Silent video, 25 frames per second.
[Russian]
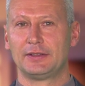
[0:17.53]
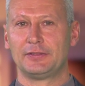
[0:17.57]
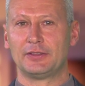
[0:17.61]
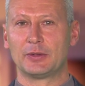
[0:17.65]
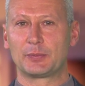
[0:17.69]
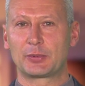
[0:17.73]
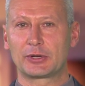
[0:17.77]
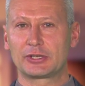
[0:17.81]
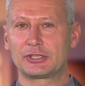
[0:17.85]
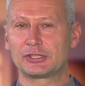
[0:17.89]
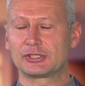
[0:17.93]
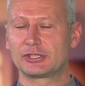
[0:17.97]

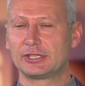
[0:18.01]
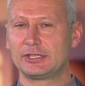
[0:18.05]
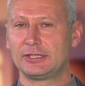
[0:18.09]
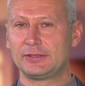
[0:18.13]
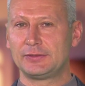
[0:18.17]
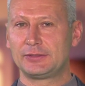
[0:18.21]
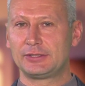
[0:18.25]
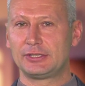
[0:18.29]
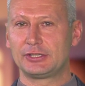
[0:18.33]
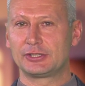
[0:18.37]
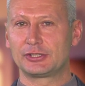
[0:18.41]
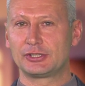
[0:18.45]
На
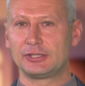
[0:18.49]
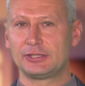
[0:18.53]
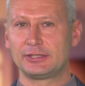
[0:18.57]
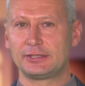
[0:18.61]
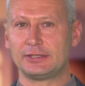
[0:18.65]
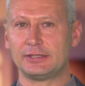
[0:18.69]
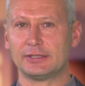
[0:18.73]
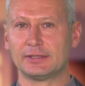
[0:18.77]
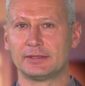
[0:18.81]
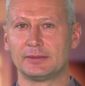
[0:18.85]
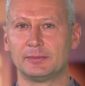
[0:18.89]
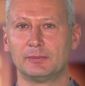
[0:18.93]
протяжении всей
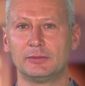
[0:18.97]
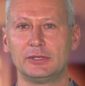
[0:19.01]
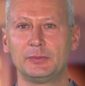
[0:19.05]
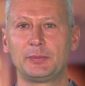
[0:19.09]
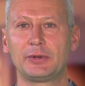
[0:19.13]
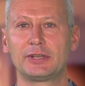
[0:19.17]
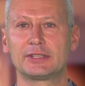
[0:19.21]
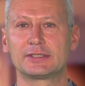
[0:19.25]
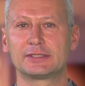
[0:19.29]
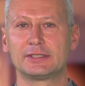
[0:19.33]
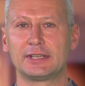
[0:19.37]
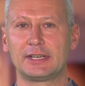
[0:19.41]
жизни мы
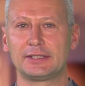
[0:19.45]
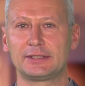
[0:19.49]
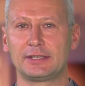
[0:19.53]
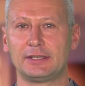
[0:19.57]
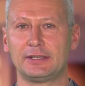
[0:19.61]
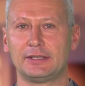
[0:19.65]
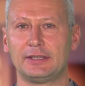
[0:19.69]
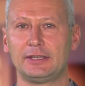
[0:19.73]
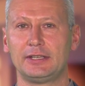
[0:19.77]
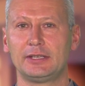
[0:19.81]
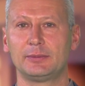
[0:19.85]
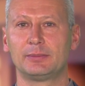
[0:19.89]

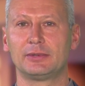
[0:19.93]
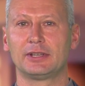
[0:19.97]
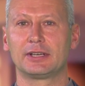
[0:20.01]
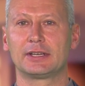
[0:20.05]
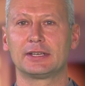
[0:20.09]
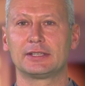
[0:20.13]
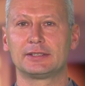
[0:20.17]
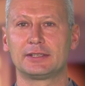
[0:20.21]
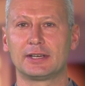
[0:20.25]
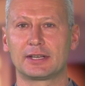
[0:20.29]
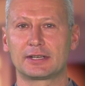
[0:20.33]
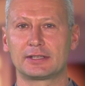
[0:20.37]
признательны и
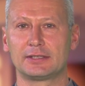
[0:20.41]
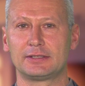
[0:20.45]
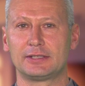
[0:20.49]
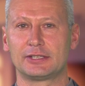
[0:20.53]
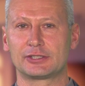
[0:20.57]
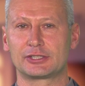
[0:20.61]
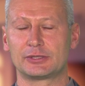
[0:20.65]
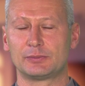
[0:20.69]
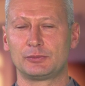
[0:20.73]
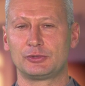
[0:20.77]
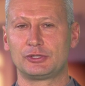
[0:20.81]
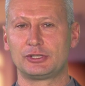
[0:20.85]
благодарны
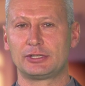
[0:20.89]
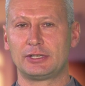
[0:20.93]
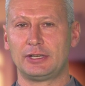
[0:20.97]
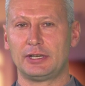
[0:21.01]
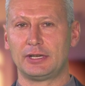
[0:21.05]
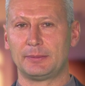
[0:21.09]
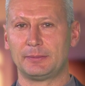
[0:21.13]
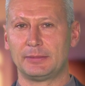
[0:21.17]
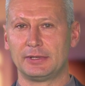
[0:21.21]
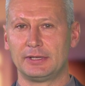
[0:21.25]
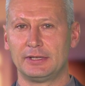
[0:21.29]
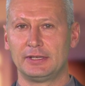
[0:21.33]
нашим
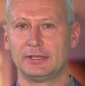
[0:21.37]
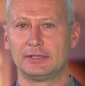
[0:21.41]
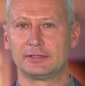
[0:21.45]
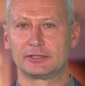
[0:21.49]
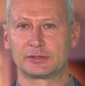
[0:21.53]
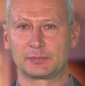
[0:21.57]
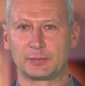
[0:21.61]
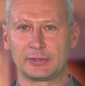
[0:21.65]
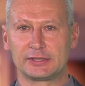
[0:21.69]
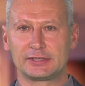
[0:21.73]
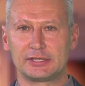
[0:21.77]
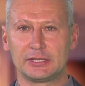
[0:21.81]
учителям.
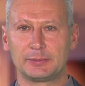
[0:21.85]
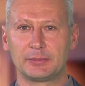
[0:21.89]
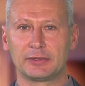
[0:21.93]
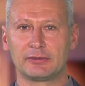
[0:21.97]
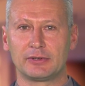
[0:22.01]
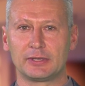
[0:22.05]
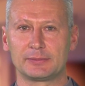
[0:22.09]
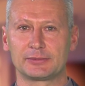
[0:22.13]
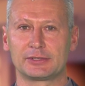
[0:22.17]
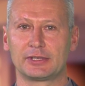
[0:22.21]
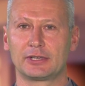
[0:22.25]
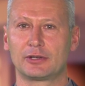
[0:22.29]
Спасибо
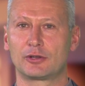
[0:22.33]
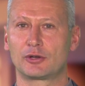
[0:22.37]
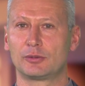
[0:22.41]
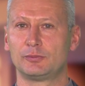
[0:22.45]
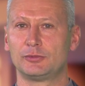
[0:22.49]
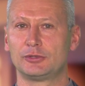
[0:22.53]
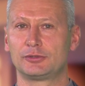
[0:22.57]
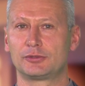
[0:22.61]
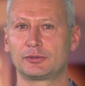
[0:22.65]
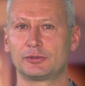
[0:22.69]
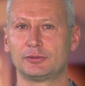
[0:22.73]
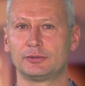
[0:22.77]
вам за
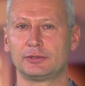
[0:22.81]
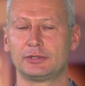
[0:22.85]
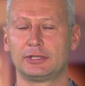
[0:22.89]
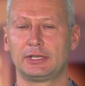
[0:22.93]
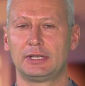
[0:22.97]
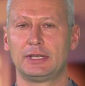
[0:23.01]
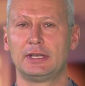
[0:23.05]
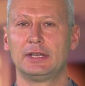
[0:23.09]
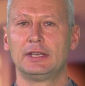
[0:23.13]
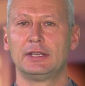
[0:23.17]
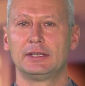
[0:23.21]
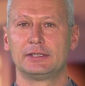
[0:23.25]
огромный труд,
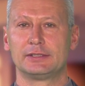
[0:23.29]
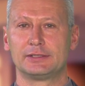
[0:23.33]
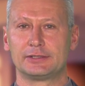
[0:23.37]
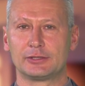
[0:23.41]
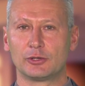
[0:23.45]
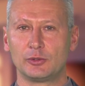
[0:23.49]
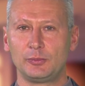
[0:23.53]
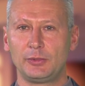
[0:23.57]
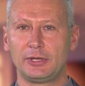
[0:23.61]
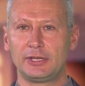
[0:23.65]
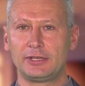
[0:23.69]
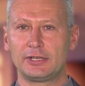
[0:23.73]

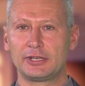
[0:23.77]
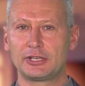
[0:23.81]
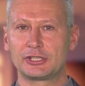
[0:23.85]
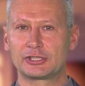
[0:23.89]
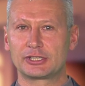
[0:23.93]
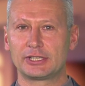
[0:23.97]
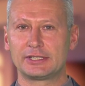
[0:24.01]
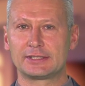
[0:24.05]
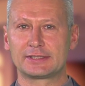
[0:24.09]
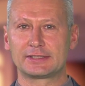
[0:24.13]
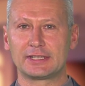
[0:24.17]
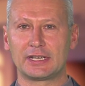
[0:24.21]
за умение
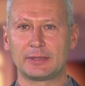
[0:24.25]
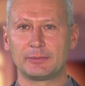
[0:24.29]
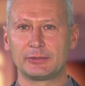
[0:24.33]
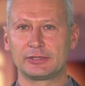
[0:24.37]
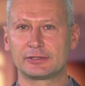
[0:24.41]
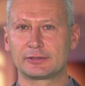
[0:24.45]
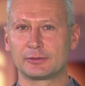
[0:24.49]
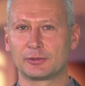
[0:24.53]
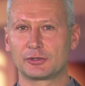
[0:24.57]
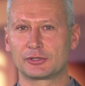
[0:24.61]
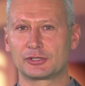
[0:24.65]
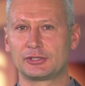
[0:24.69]
решать
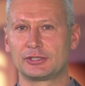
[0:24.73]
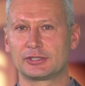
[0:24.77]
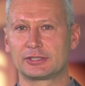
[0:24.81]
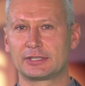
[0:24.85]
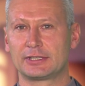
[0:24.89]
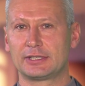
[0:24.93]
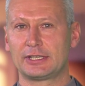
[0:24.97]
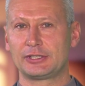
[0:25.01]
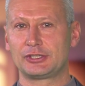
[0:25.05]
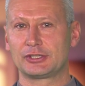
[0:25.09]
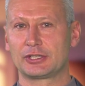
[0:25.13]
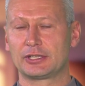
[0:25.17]
самые сложные
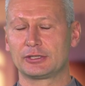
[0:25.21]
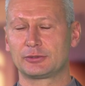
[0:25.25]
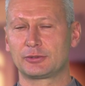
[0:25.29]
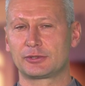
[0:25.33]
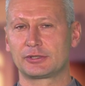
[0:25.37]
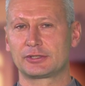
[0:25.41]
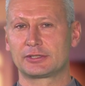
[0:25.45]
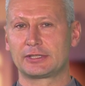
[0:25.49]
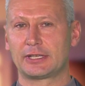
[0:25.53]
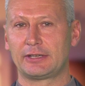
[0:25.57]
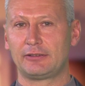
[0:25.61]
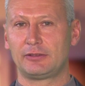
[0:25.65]
задачи,
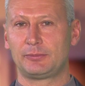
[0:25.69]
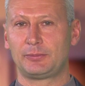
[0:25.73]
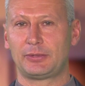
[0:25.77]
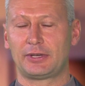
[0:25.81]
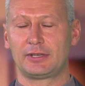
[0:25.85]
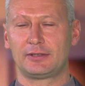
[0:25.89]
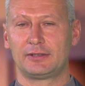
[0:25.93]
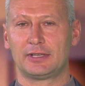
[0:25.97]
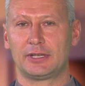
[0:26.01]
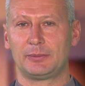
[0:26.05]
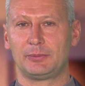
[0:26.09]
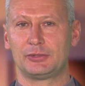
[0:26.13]
которые ставит
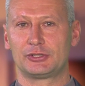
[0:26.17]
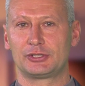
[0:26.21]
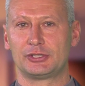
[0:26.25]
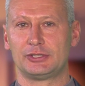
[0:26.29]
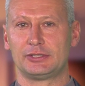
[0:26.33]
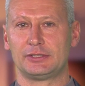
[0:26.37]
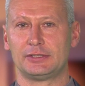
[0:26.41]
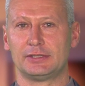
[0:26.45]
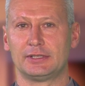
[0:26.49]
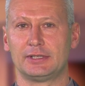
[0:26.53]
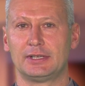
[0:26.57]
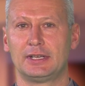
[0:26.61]
перед нами
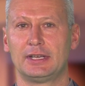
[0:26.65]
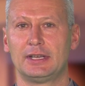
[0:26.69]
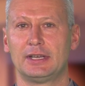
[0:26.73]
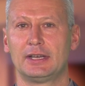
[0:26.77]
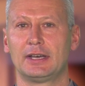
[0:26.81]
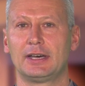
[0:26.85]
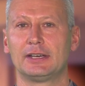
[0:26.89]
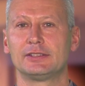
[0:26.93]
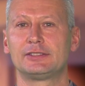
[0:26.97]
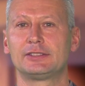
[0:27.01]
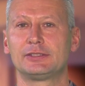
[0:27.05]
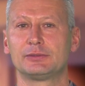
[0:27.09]
жизнь.
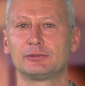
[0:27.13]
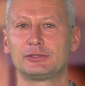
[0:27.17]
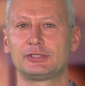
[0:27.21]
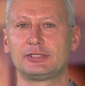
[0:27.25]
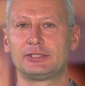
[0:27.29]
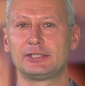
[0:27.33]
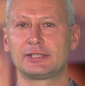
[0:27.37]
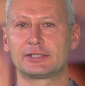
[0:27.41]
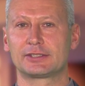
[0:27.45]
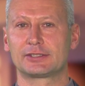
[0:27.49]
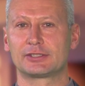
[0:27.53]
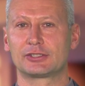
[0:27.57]
От всего
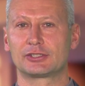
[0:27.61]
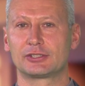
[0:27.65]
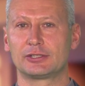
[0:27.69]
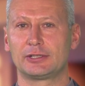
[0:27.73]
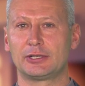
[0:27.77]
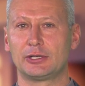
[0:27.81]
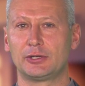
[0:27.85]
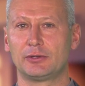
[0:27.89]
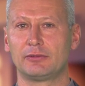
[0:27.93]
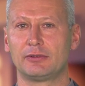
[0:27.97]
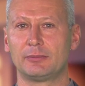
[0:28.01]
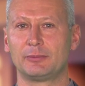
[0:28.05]
сердца
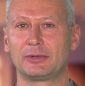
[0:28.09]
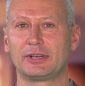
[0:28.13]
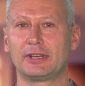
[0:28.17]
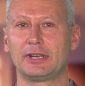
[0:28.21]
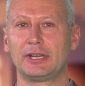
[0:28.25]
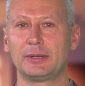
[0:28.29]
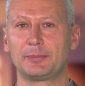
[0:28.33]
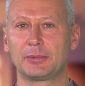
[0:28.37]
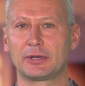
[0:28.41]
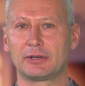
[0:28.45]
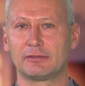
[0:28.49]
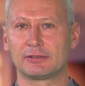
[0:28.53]
желаю вам
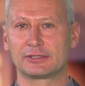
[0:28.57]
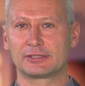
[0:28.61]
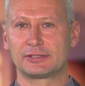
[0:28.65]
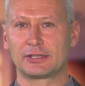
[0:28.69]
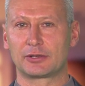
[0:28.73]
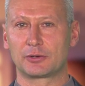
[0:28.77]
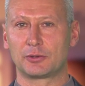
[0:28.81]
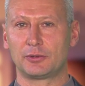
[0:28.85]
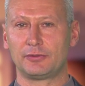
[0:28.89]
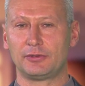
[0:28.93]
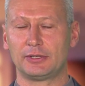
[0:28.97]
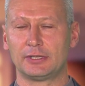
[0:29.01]
крепкого
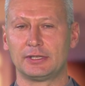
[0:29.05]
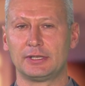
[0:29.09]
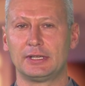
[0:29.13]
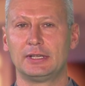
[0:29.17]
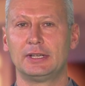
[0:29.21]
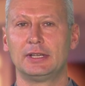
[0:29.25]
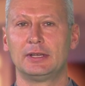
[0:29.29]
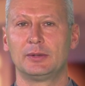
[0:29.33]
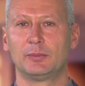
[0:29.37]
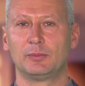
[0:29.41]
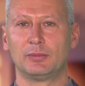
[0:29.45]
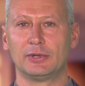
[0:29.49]
здоровья,
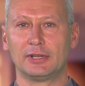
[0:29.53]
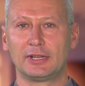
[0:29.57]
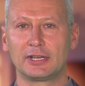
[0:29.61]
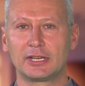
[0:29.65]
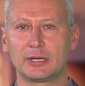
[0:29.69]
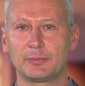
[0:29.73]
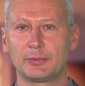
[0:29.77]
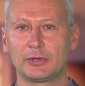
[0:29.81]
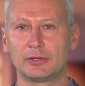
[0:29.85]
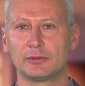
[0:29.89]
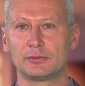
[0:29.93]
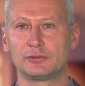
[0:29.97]

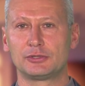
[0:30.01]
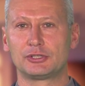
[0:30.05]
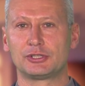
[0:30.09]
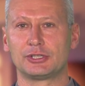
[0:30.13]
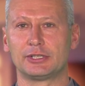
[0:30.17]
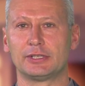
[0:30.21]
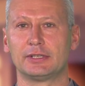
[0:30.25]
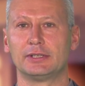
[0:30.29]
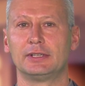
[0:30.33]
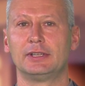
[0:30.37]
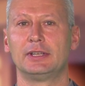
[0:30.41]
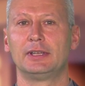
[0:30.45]

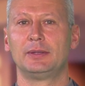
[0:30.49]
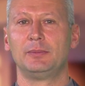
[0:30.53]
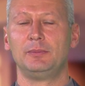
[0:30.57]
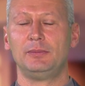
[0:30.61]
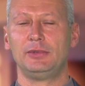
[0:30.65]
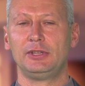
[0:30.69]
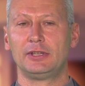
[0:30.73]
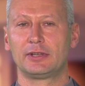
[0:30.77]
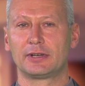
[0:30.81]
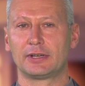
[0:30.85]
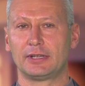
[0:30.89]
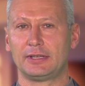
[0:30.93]
благополучия,
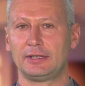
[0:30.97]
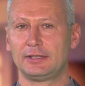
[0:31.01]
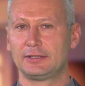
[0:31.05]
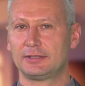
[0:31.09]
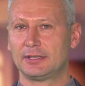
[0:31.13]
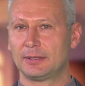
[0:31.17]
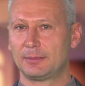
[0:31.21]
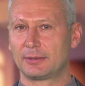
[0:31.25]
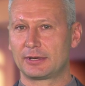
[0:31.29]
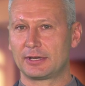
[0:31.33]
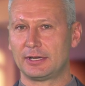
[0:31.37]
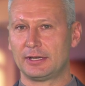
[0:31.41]
мира и
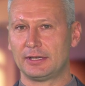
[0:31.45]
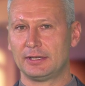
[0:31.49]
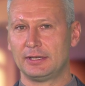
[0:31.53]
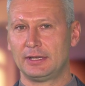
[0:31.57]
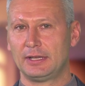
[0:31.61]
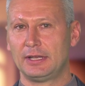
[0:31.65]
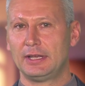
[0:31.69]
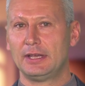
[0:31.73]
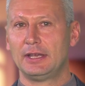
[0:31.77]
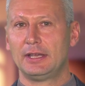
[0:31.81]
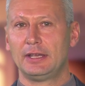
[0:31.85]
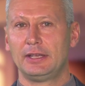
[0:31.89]
добра.
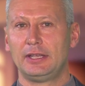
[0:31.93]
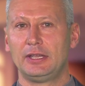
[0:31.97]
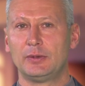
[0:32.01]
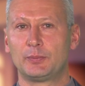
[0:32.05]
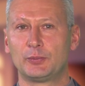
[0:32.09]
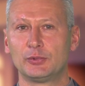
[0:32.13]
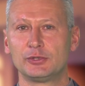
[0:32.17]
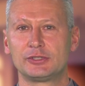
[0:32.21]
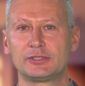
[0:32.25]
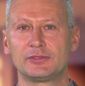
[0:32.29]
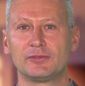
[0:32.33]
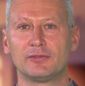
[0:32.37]
И
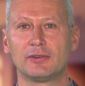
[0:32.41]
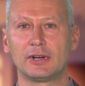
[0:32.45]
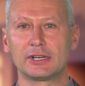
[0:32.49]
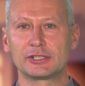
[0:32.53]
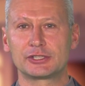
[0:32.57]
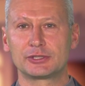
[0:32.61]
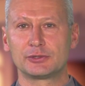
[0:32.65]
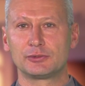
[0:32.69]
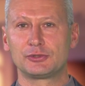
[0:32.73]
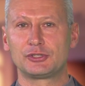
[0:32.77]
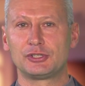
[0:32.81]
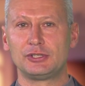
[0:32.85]
пусть
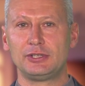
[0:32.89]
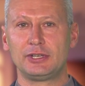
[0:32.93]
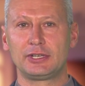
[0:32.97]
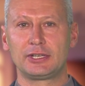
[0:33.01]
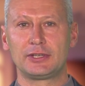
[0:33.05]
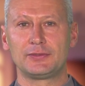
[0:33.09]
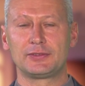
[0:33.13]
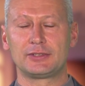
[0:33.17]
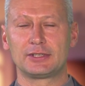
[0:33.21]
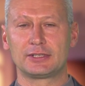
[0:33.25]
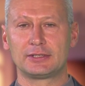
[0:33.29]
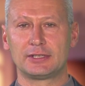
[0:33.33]
ваши
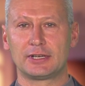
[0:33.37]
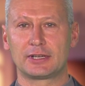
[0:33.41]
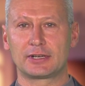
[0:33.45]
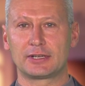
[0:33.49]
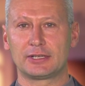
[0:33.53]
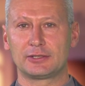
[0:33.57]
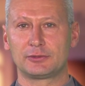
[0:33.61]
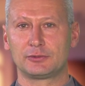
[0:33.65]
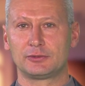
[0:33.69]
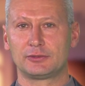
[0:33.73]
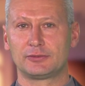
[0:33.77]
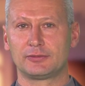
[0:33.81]
ученики всегда
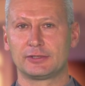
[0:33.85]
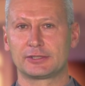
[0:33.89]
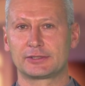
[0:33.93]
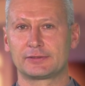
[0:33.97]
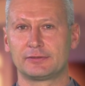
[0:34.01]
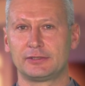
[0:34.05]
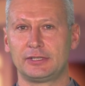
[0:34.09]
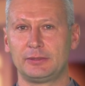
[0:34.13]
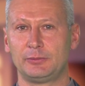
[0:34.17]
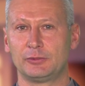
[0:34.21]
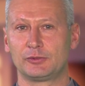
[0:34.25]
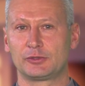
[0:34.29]
радуют вас
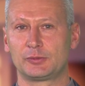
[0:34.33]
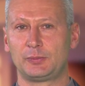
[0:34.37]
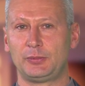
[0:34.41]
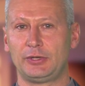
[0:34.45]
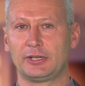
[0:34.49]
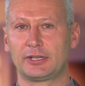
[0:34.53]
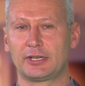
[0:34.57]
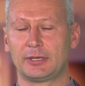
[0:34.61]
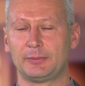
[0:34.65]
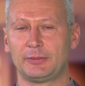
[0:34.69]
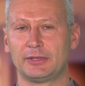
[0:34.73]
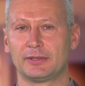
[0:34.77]
своими
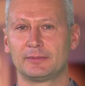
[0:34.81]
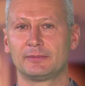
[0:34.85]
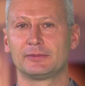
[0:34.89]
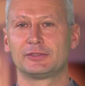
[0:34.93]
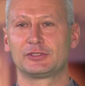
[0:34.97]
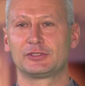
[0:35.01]
успехами.